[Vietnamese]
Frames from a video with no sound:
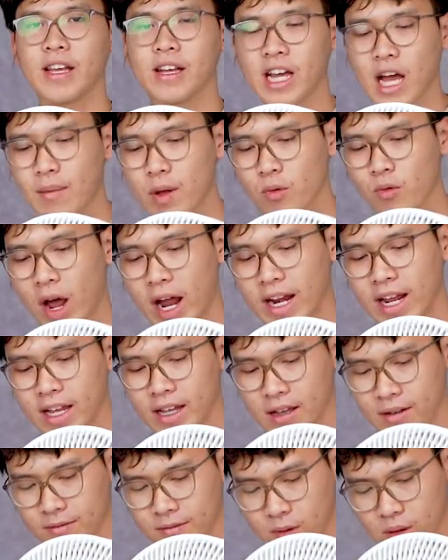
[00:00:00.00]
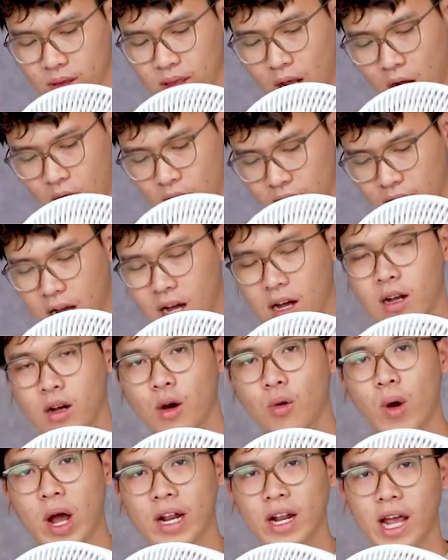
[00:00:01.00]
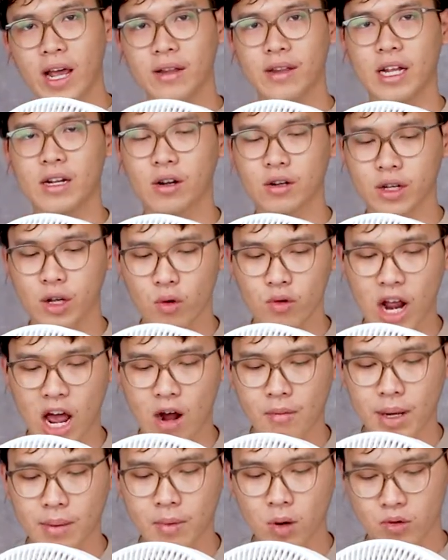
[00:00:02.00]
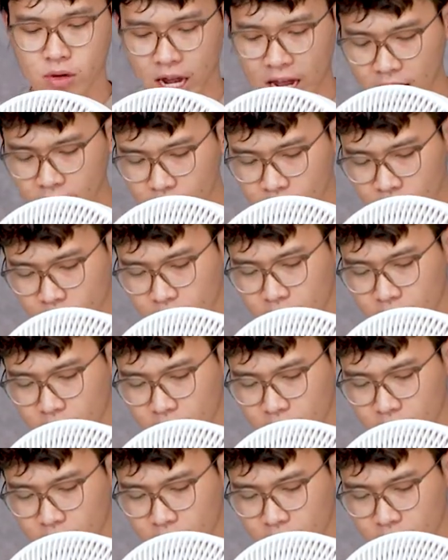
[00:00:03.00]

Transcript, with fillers: thiết kế bên ngoài đi, toàn thân của quạt này sẽ được chủ đạo bằng màu trắng,